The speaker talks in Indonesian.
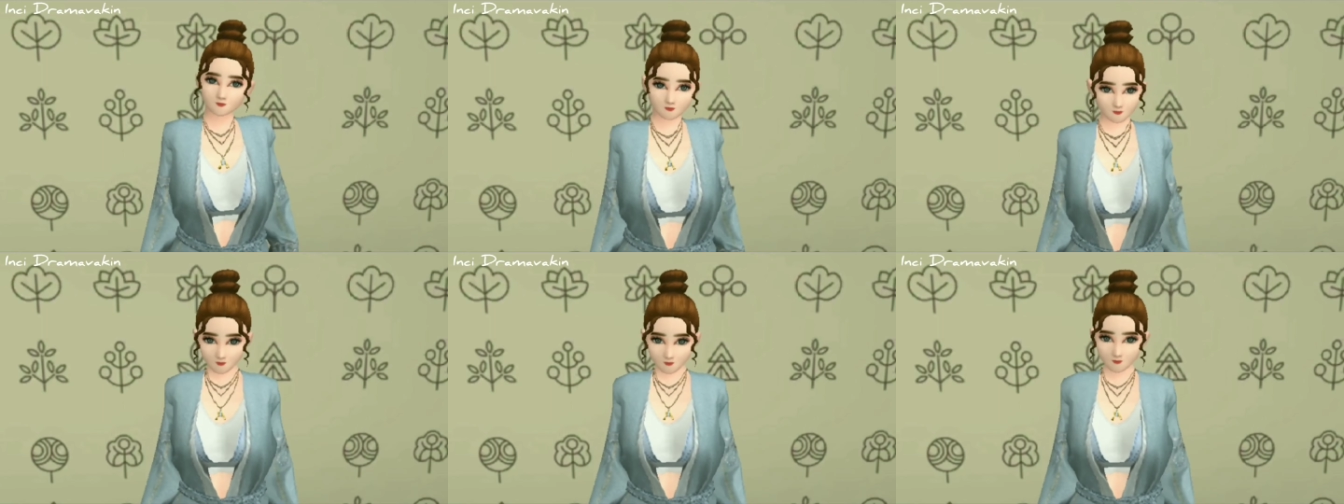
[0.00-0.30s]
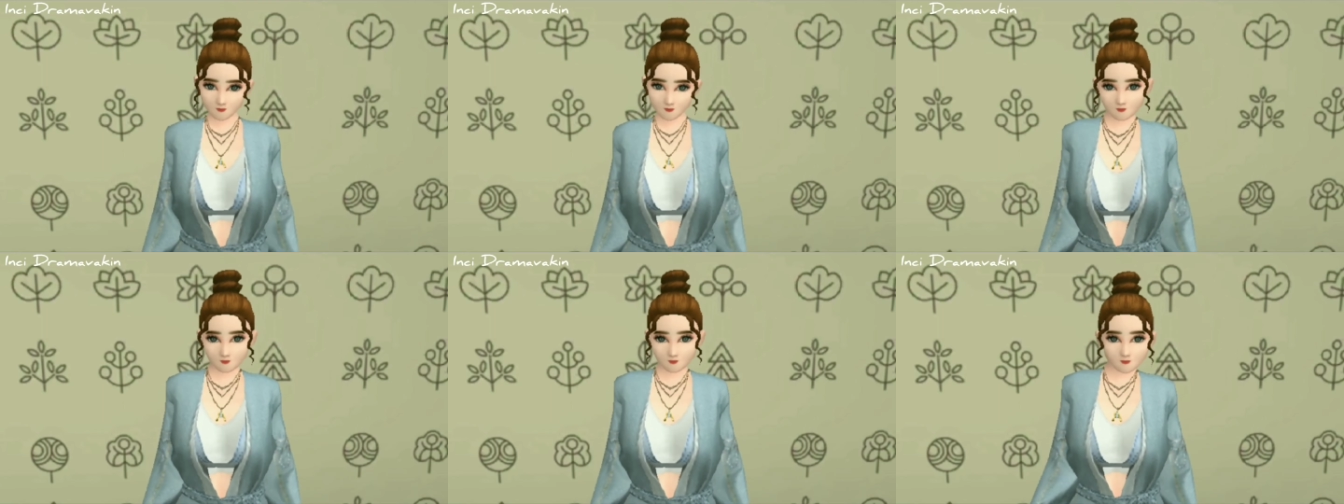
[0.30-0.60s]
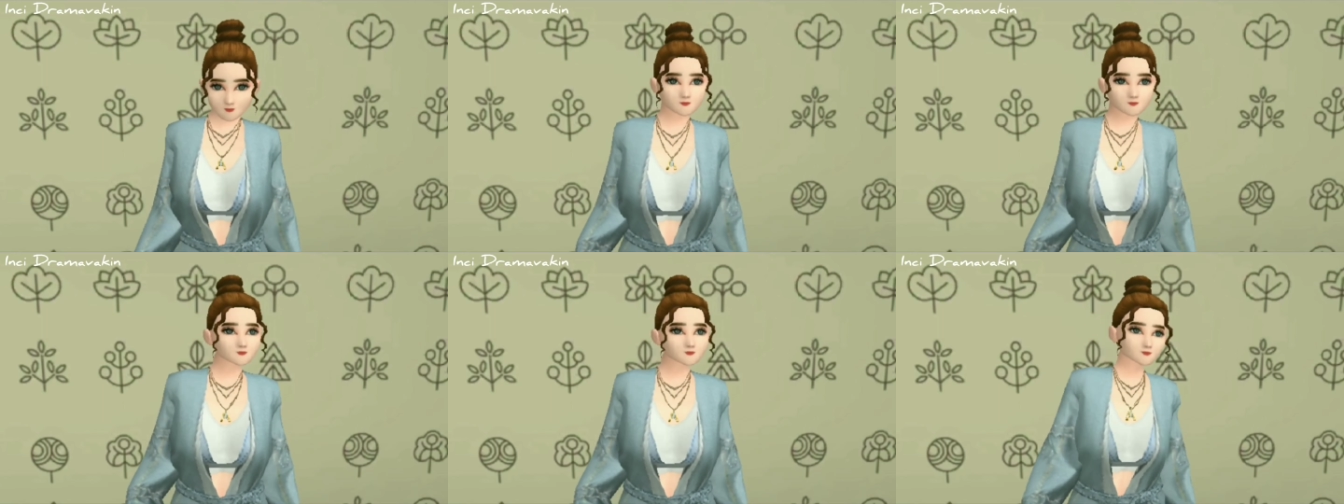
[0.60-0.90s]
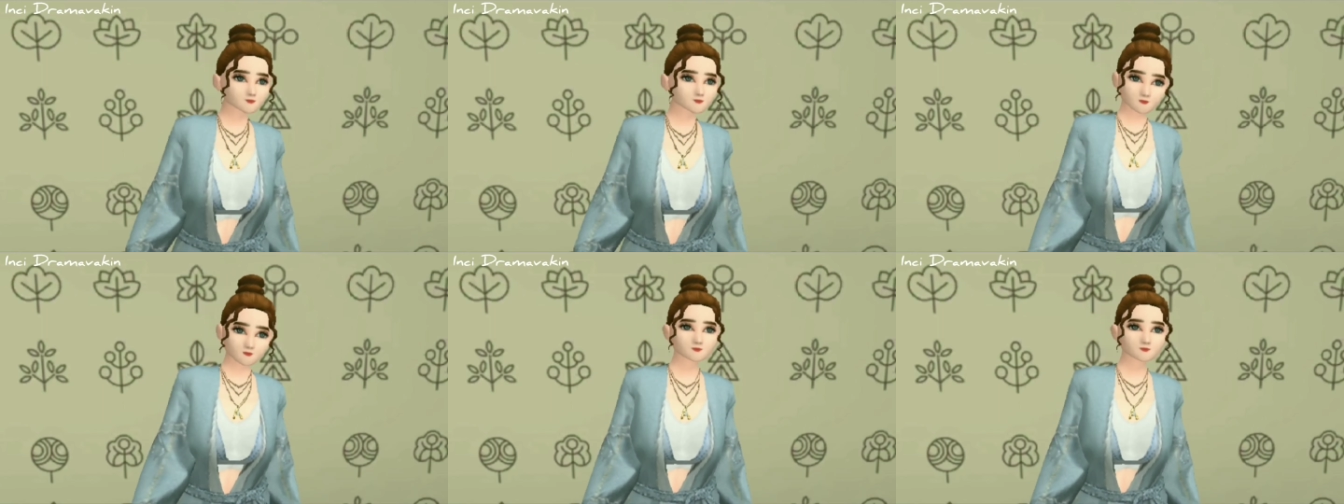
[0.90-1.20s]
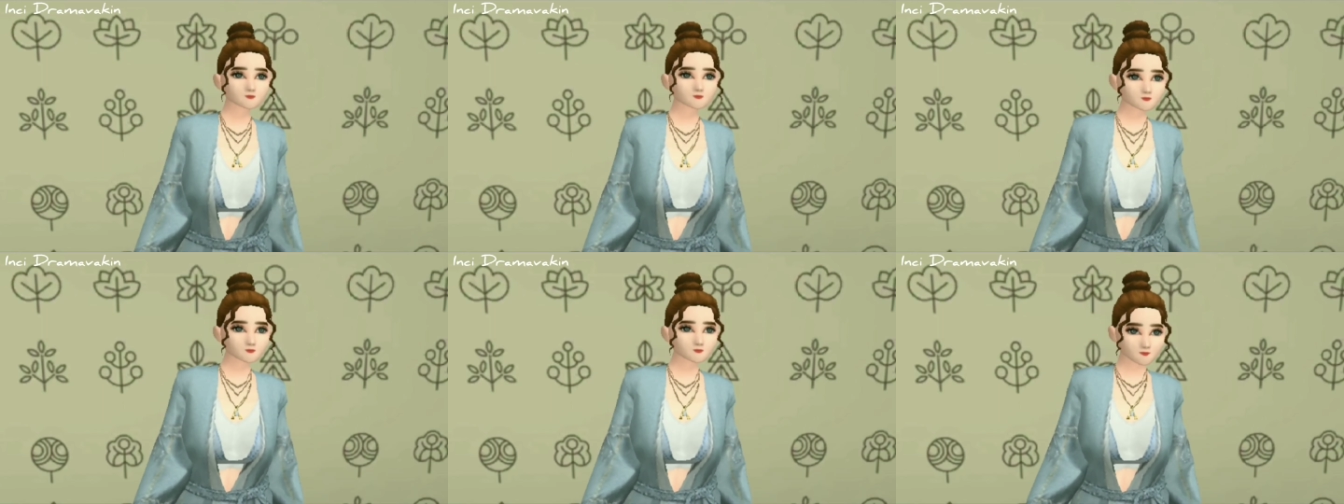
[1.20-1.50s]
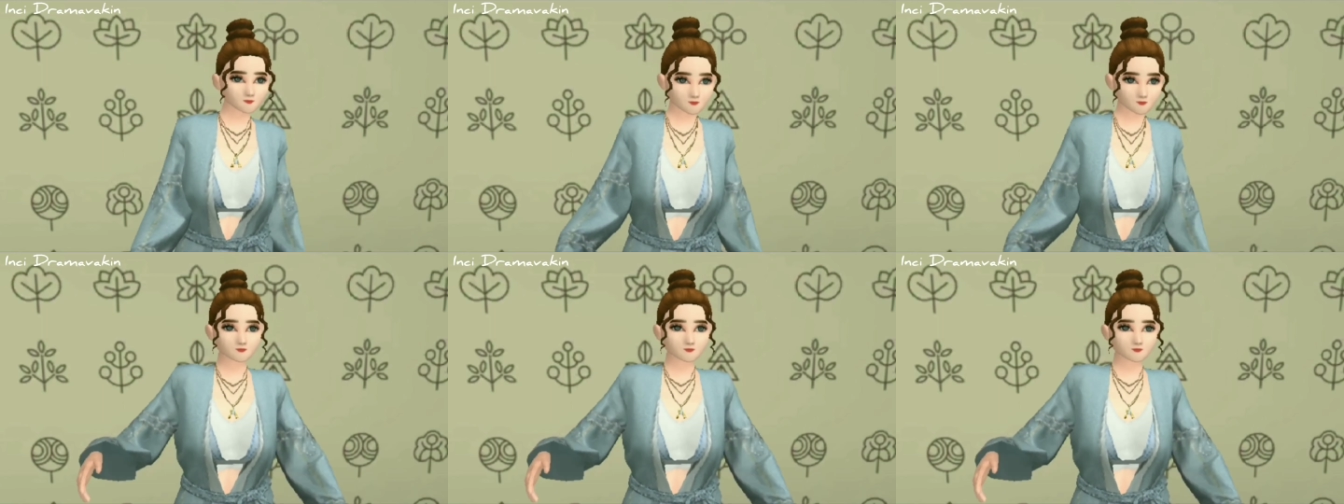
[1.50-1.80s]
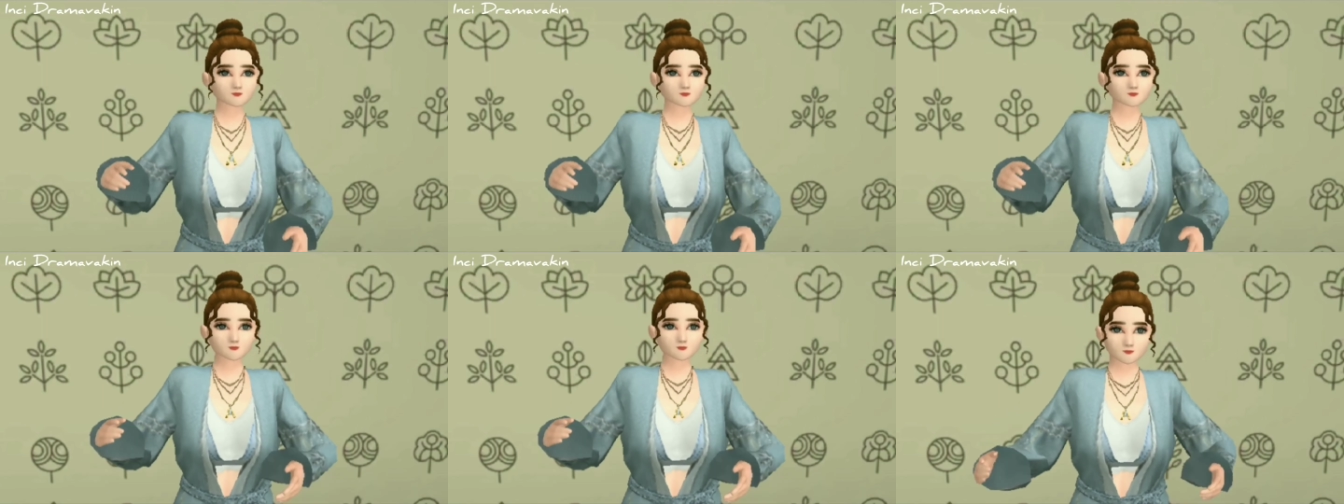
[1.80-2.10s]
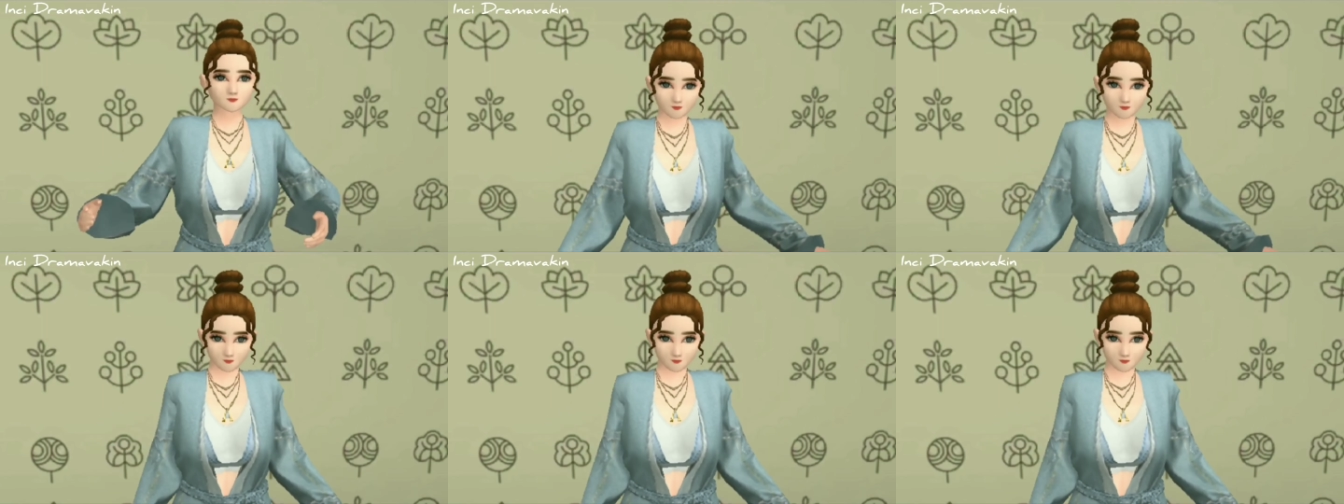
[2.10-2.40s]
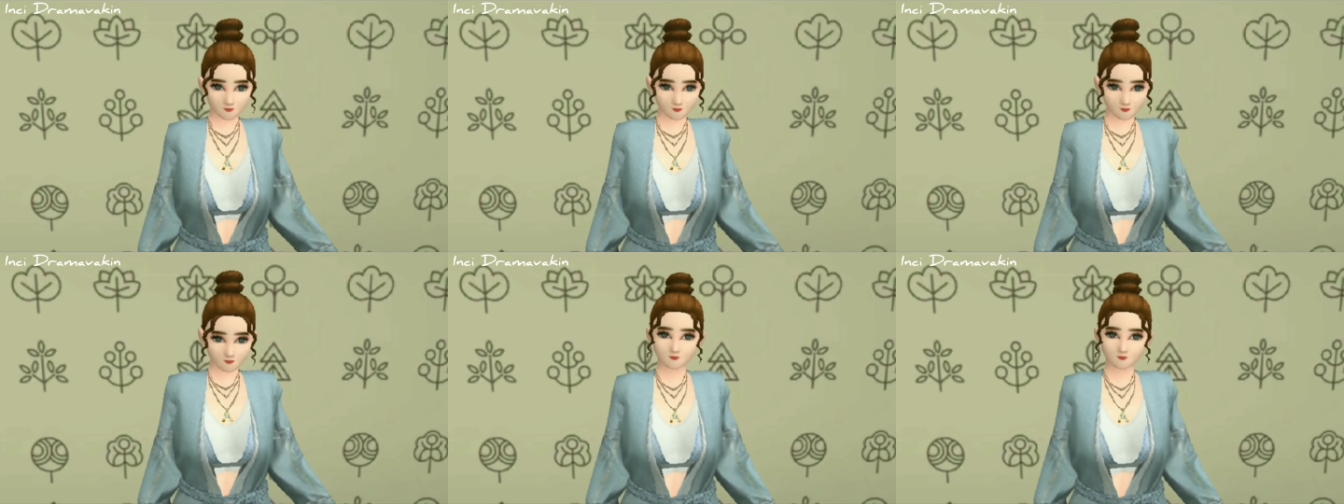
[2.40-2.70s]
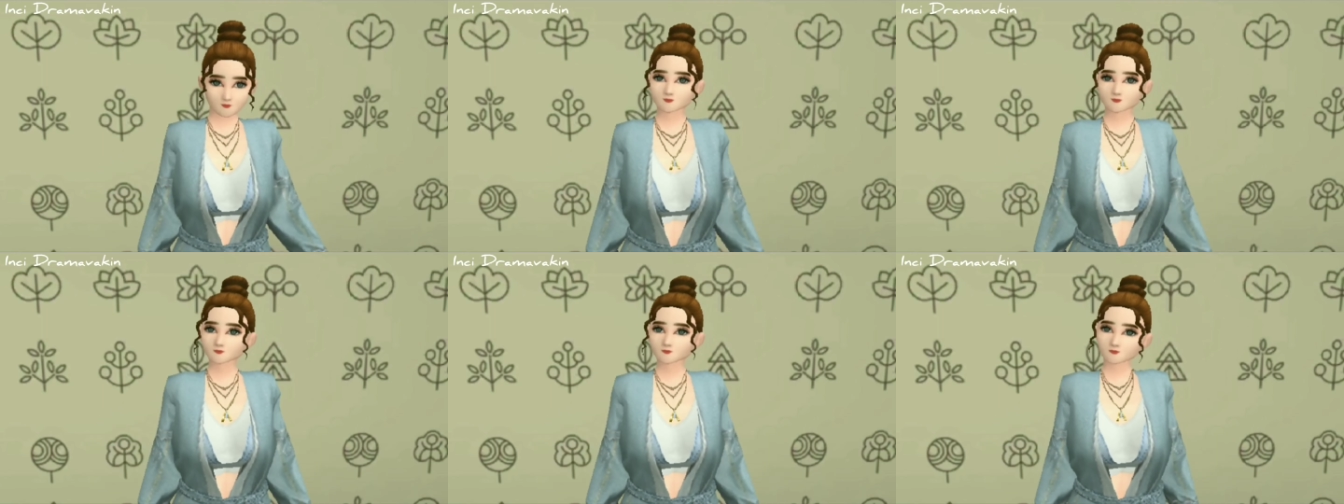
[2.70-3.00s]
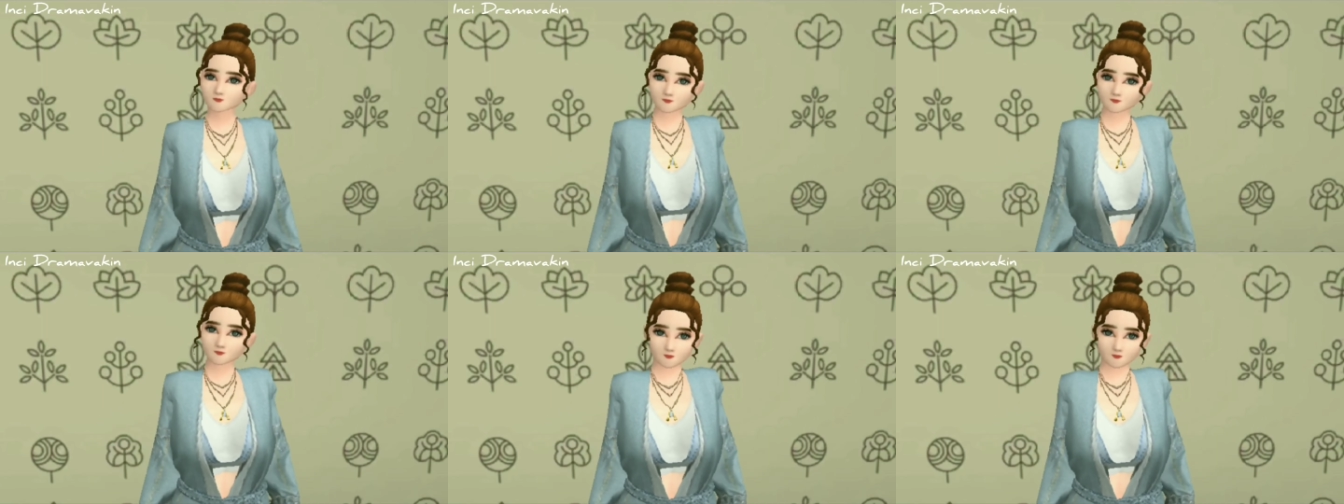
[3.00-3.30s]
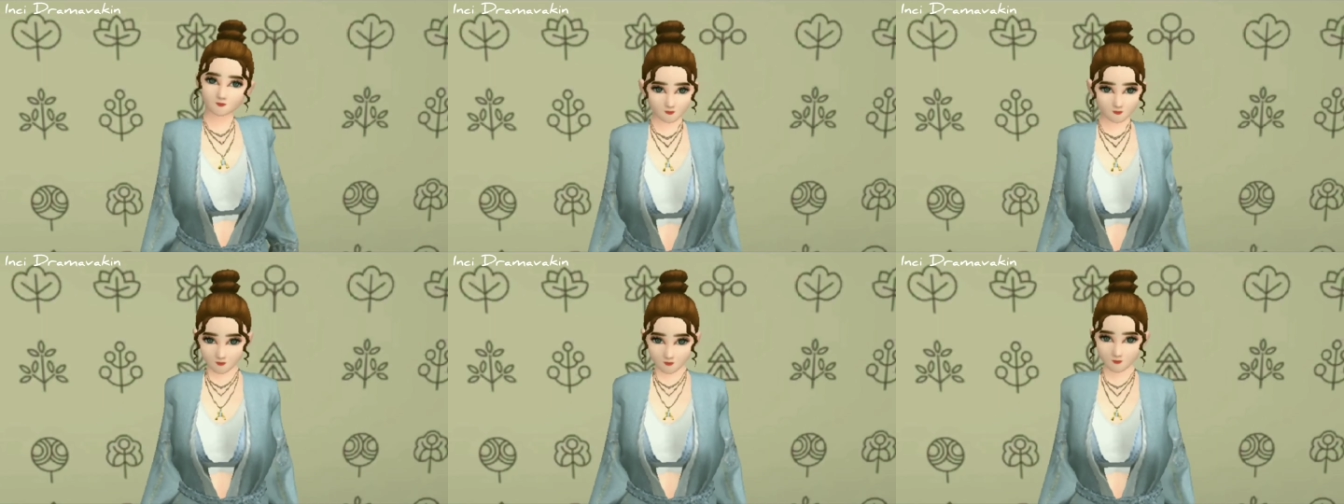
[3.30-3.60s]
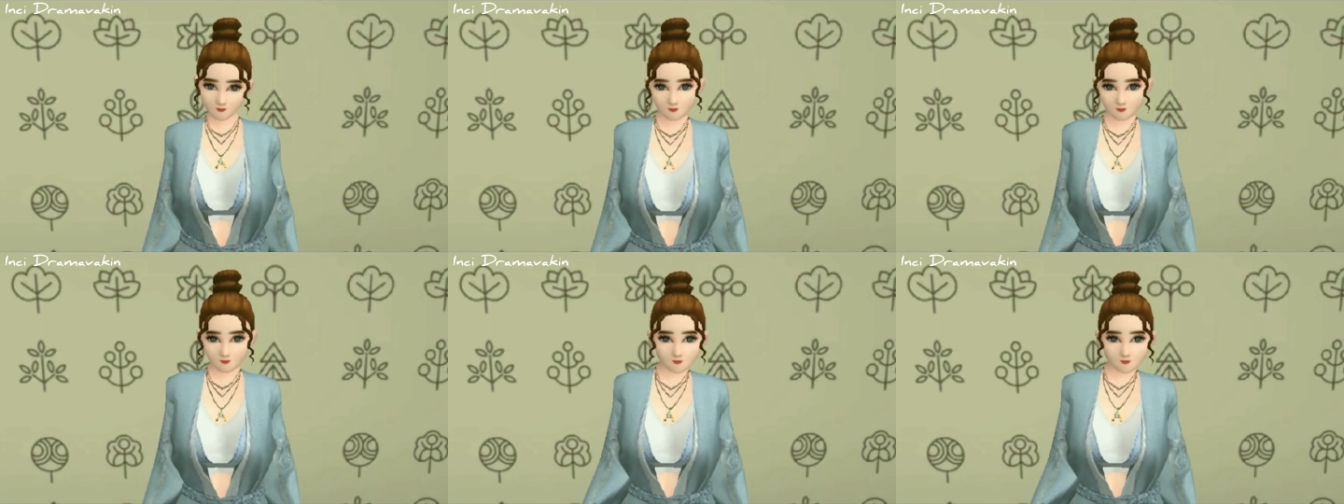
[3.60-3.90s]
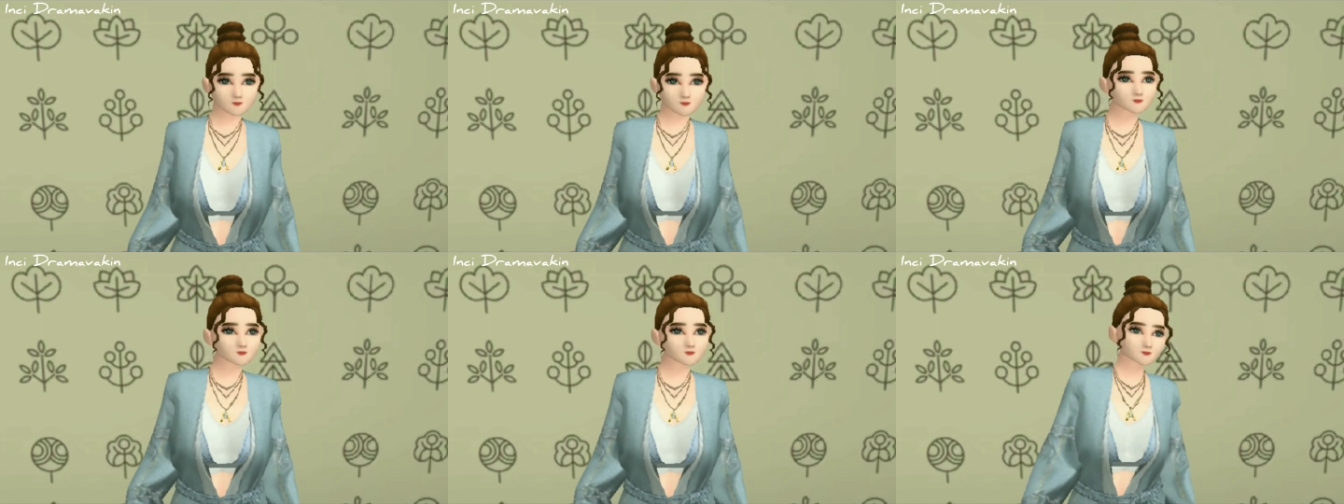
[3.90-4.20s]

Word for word: jadi aku ulangi ya sepuluh pemenang